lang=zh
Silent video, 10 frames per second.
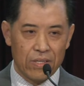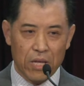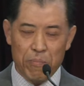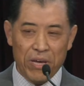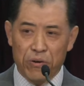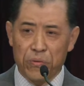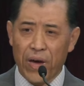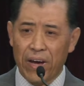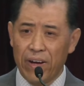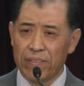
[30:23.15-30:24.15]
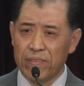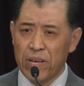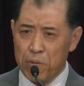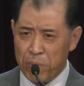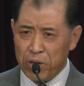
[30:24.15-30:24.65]
他没有怨恨，
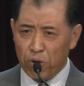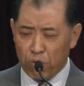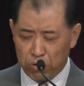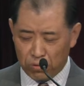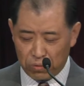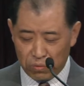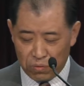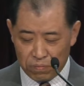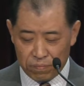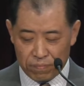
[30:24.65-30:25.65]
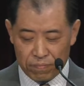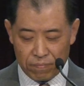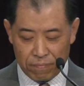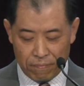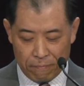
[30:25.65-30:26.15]
没有苦读。
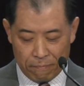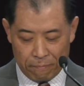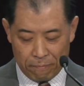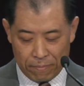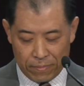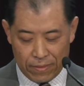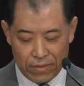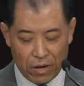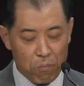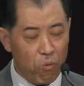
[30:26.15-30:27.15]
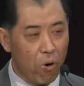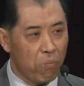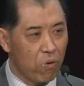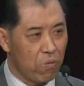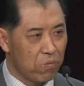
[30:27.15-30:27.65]
他默
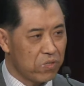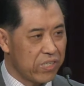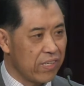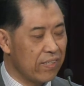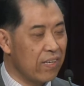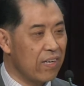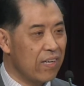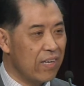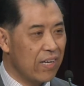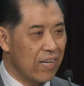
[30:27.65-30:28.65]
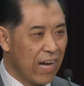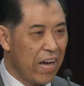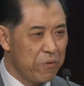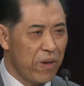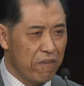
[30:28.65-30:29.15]
默无声，
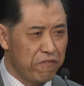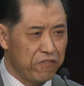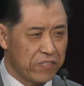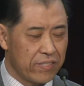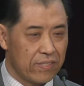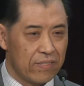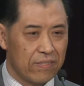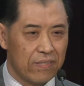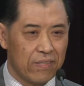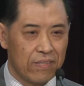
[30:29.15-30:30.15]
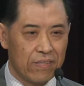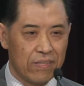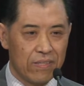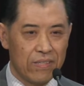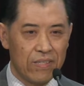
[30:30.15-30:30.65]
甘愿赴死。
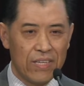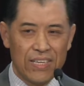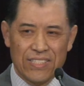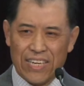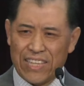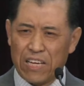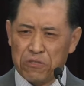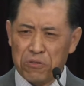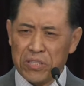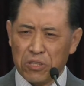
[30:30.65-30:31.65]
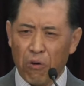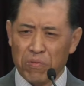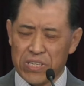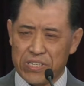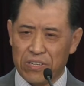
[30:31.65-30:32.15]
在他最
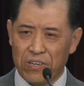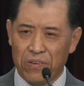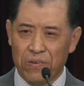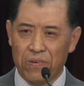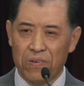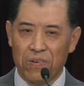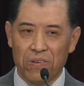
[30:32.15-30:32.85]
痛的时候，